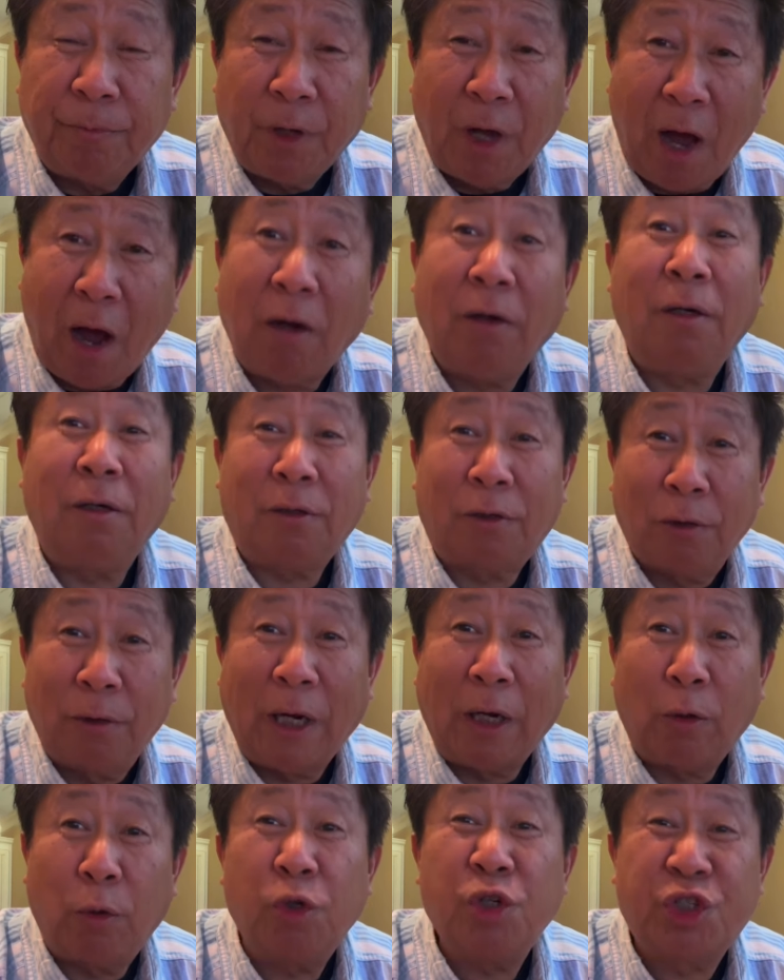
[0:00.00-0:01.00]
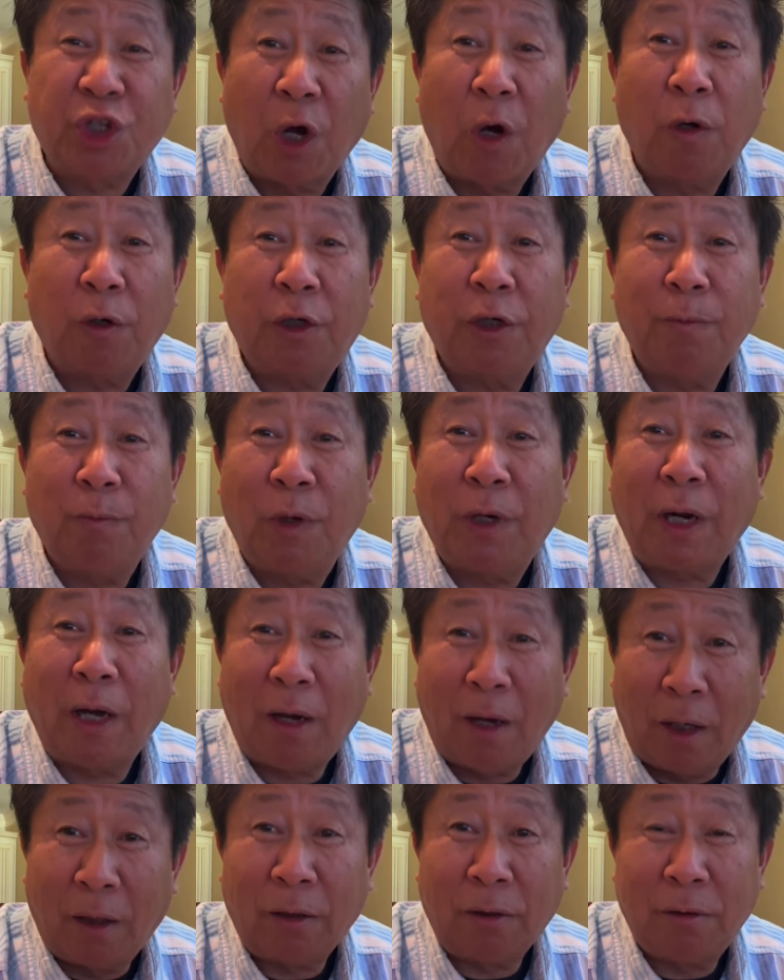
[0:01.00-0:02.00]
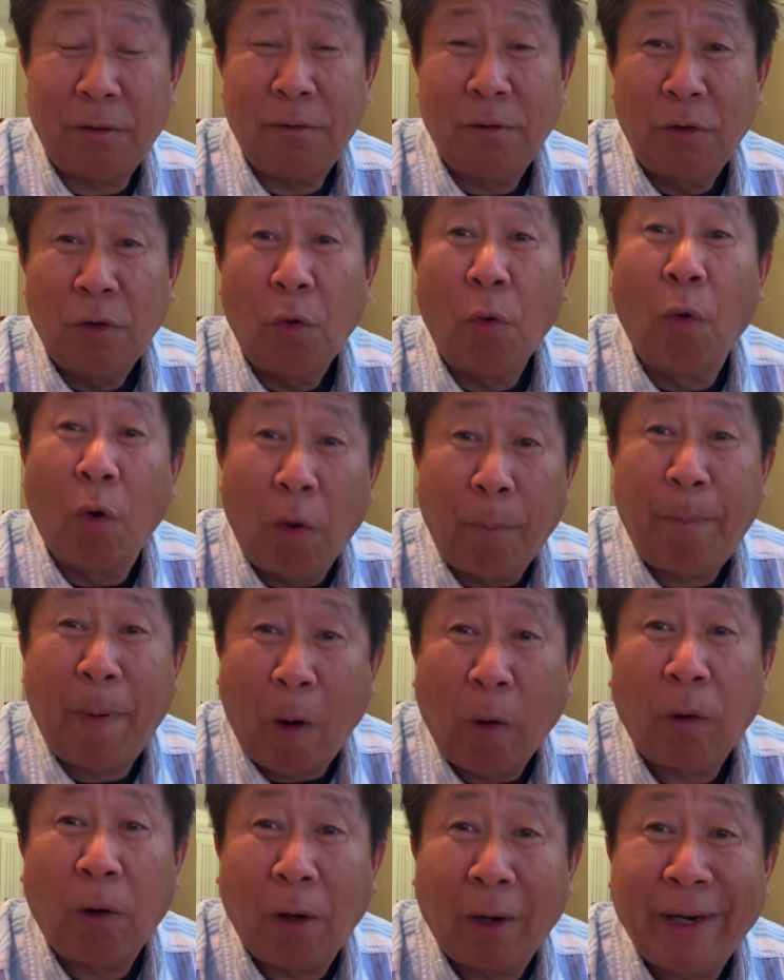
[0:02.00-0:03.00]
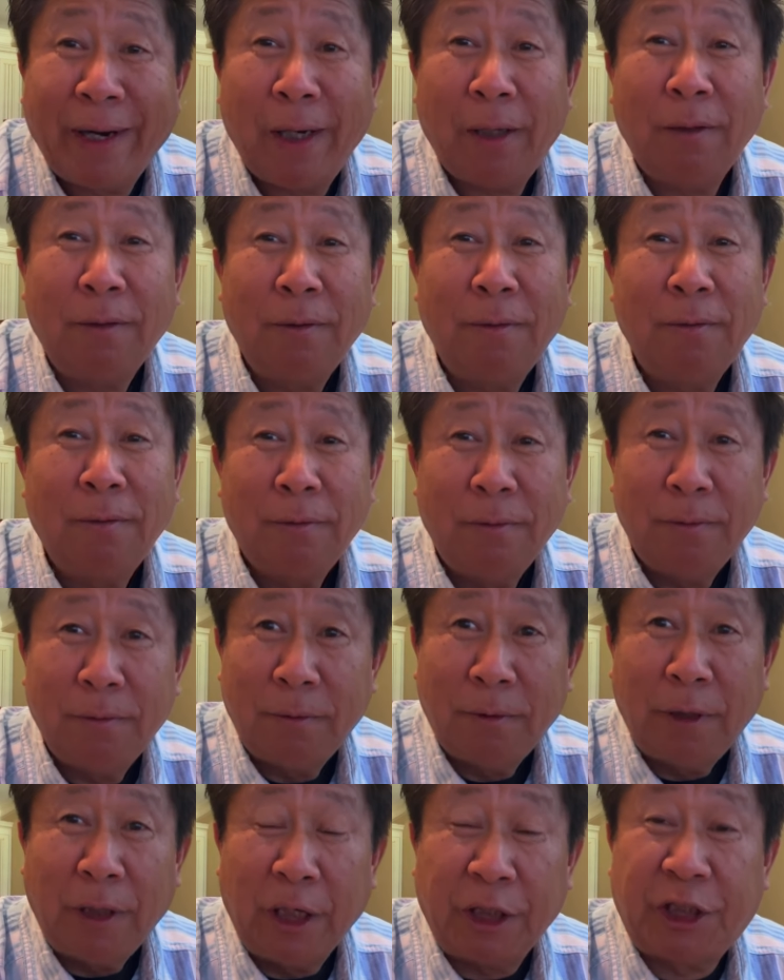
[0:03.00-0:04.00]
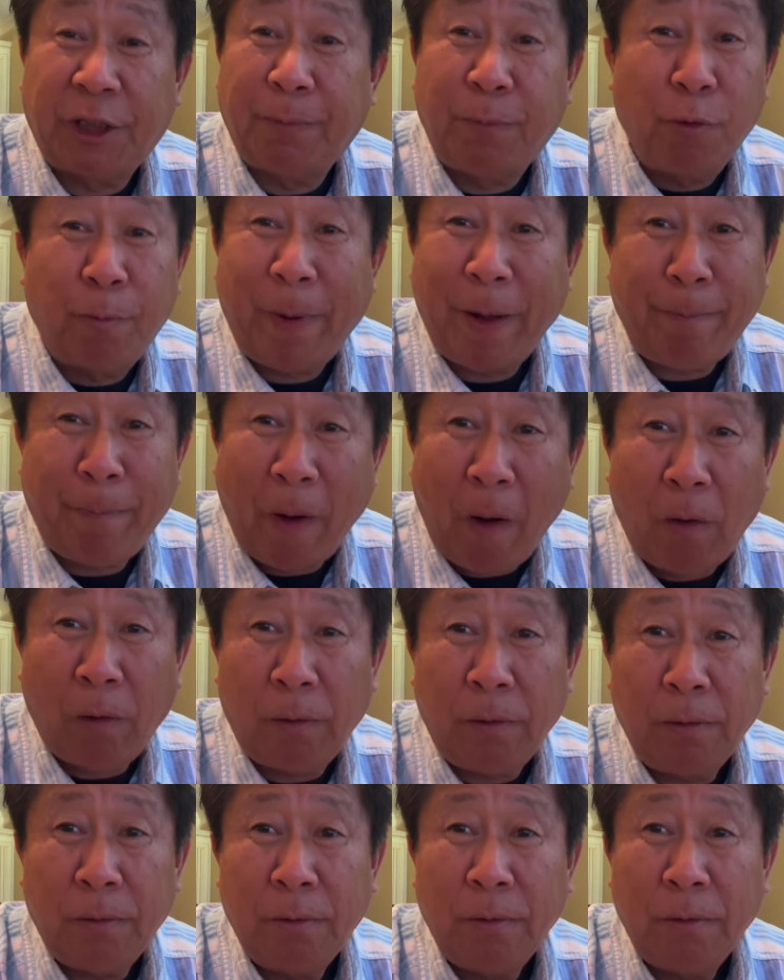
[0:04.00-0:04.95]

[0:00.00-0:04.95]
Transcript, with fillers: ở tôi nà lôn trâu cứ muốn nà ở ô bò họ nè ở chỉ bút bê bò,